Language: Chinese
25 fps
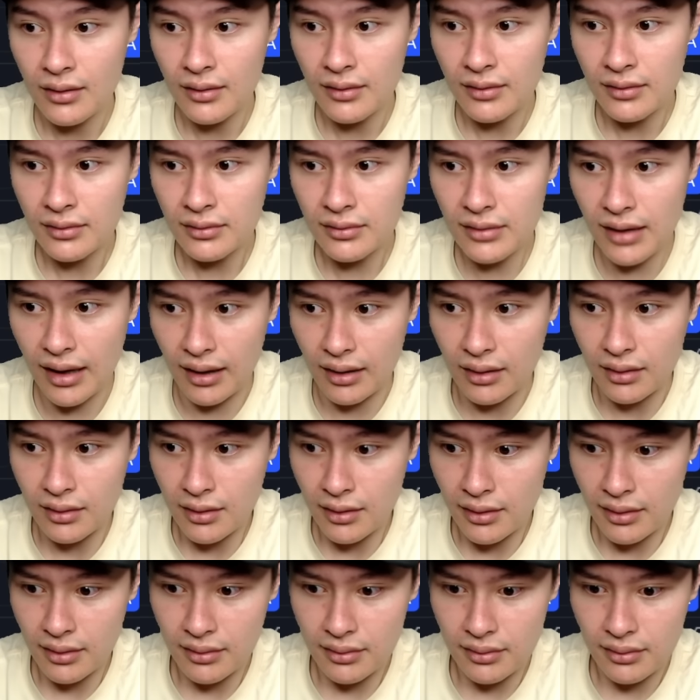那
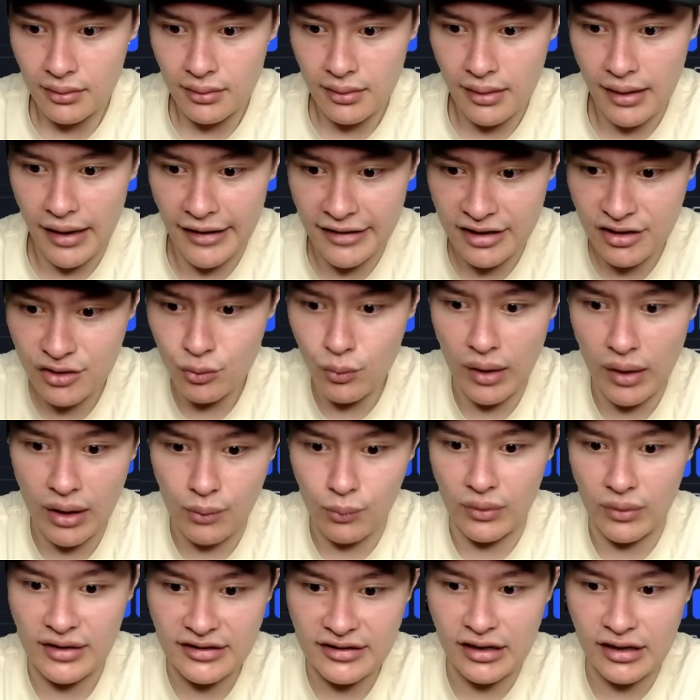S one
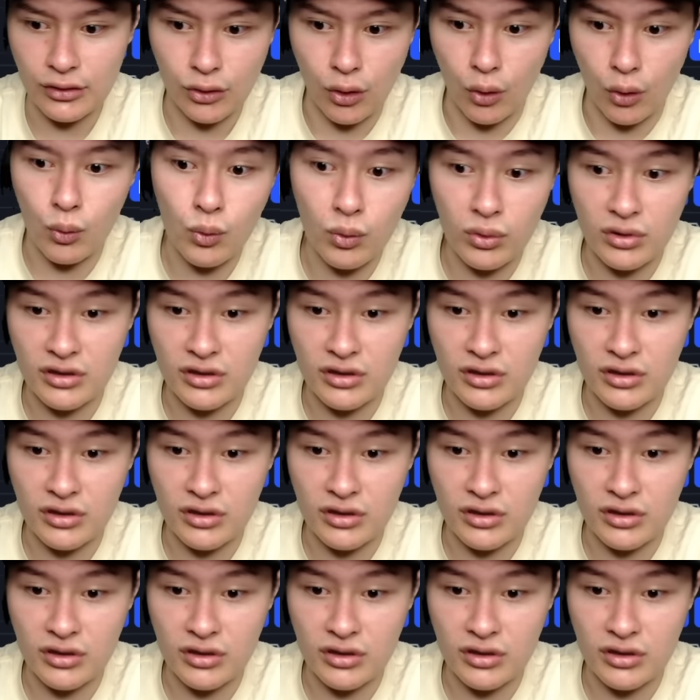文件通过